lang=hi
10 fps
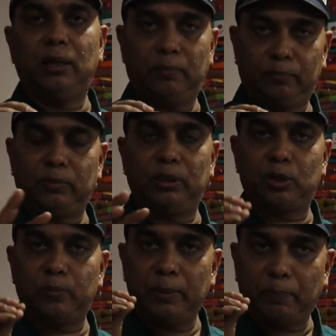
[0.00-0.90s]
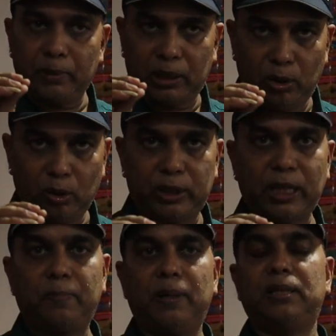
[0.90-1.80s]
जिसमें दो
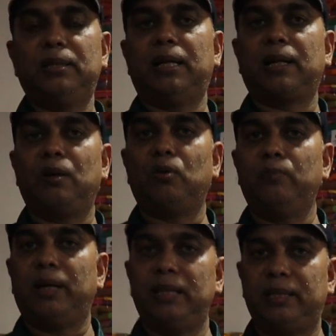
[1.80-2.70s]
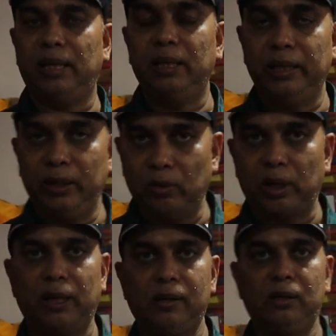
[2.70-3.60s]
चार पाँच हजार का कोई माल सेल नहीं हो
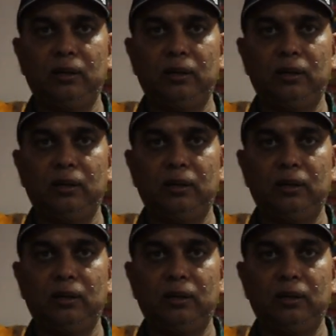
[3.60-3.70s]
रहा